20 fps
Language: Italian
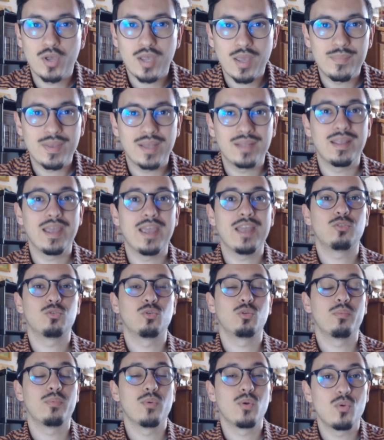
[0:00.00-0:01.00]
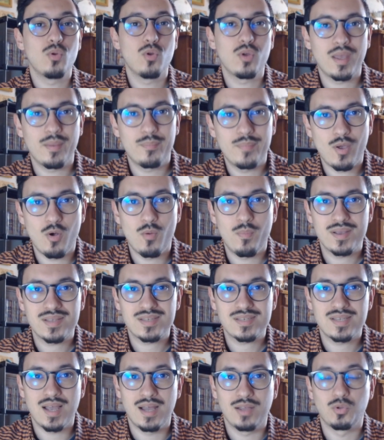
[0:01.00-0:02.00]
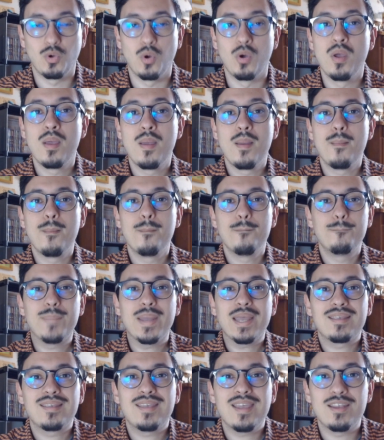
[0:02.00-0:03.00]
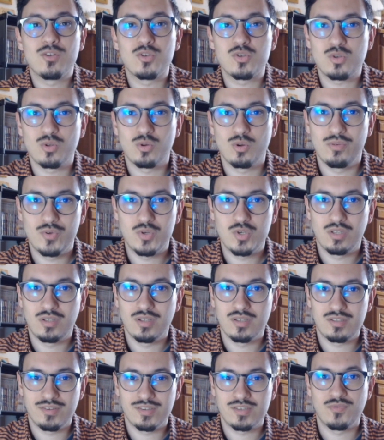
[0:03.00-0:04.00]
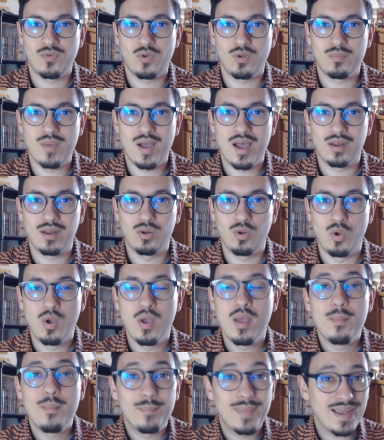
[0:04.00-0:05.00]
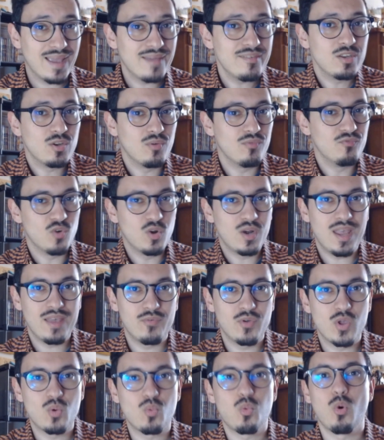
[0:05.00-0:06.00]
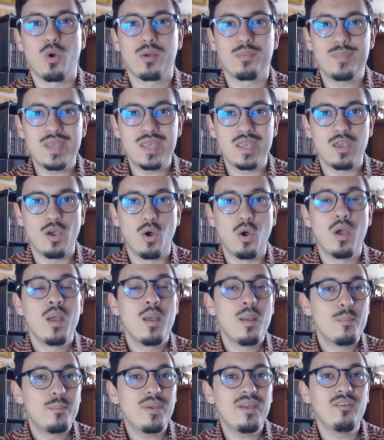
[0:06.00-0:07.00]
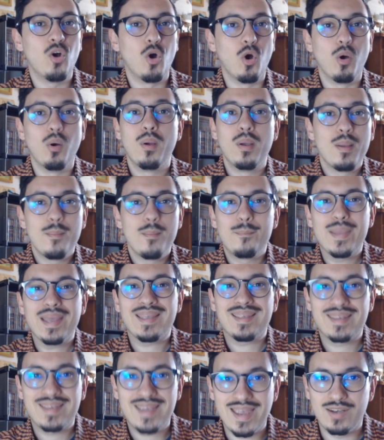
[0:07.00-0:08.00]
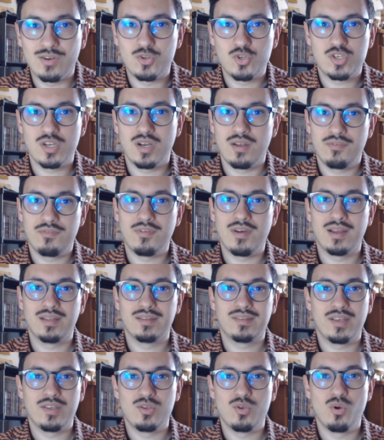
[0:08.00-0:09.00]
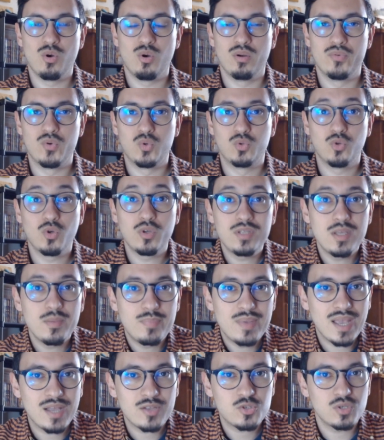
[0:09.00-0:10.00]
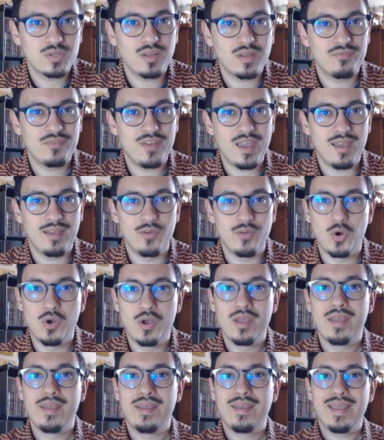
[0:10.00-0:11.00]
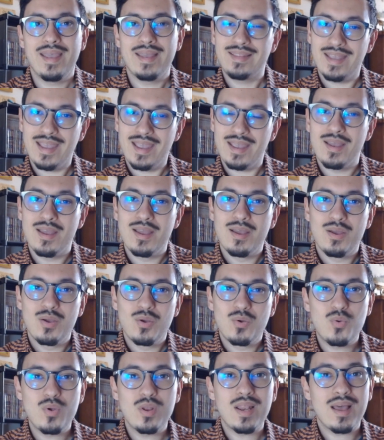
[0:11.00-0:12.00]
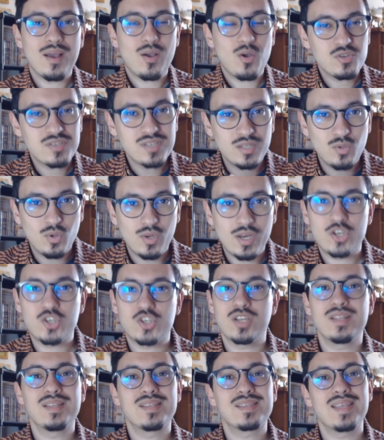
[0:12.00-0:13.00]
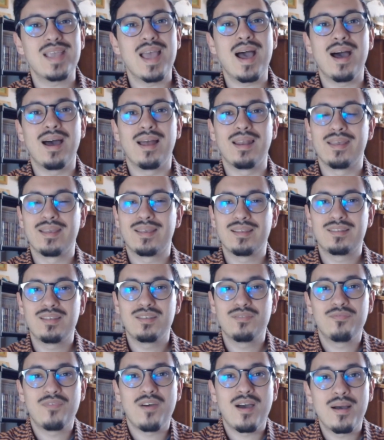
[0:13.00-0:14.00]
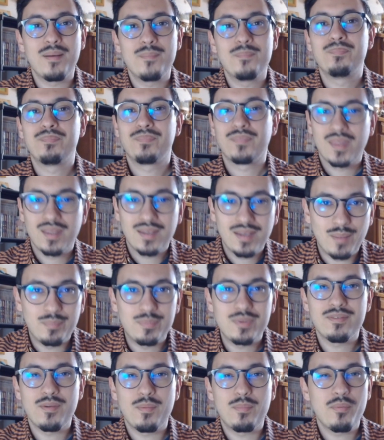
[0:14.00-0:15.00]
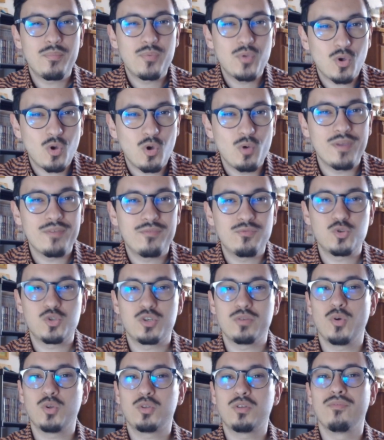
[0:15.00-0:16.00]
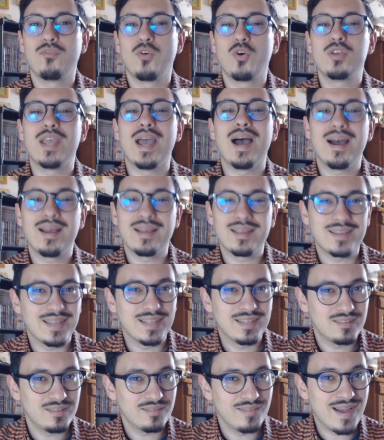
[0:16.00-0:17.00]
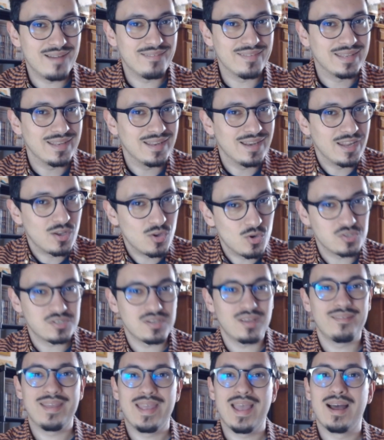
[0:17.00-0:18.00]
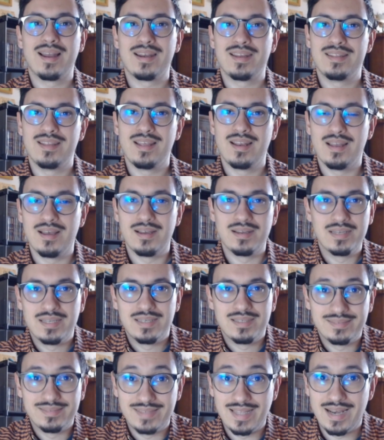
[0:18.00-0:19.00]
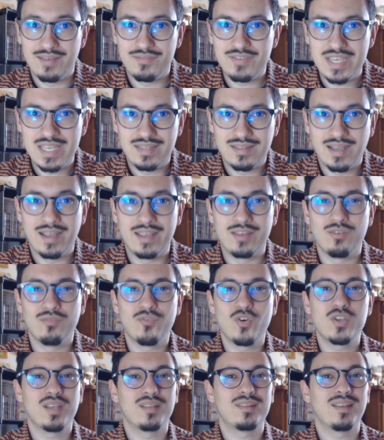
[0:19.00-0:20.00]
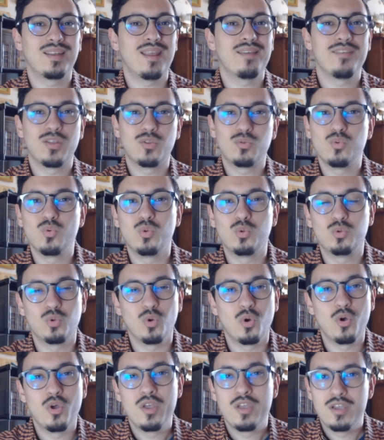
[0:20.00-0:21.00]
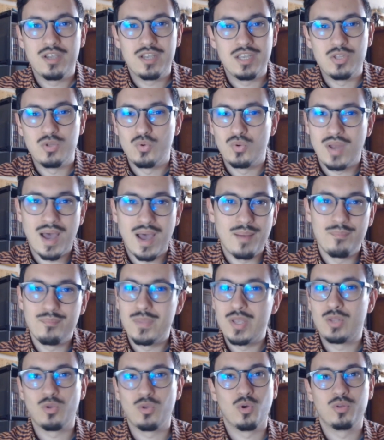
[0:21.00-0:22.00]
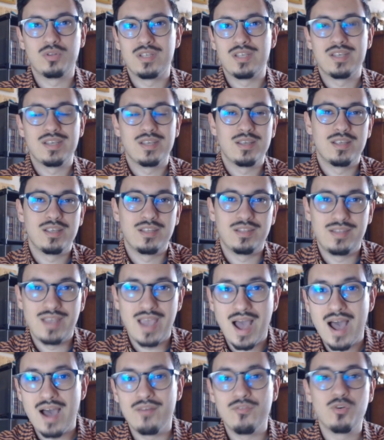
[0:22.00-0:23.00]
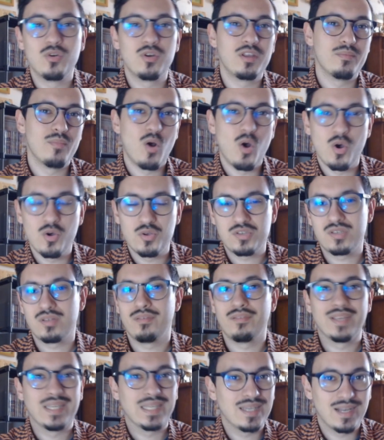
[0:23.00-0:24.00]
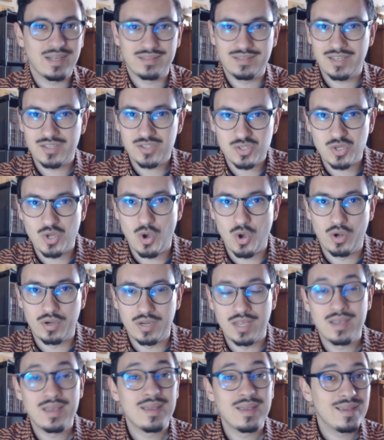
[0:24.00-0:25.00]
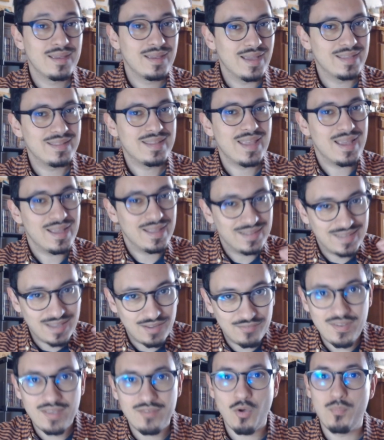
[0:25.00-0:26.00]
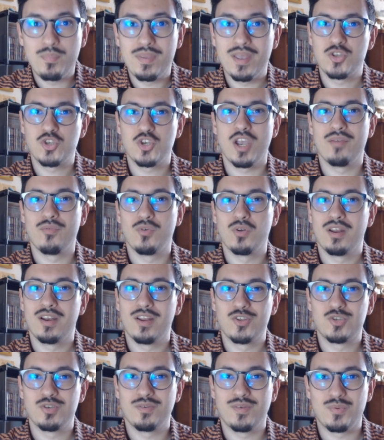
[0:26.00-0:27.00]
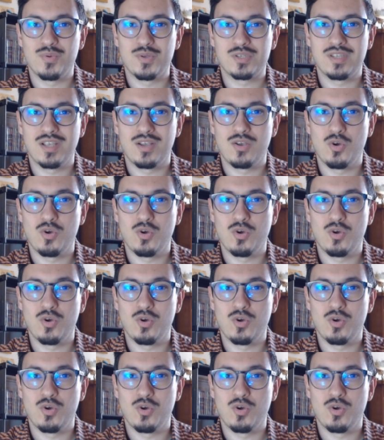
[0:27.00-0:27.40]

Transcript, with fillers: che mi ha detto, dopo quello che abbiamo passato? Perché non sono riuscito a trasformarlo? Magari non volevo in cuor mio, però perché non ce l'ha fatta Yoru? Non gli piaccio davvero? Ed è quella cosa adolescenziale che ti fa capire proprio come Fujimoto voglia anche entrare nelle cose reali del, della vita e non voglia tenere tutto in un ambito di diavoli, mostri, reincarnazioni. Ed è davvero piacevole leggere queste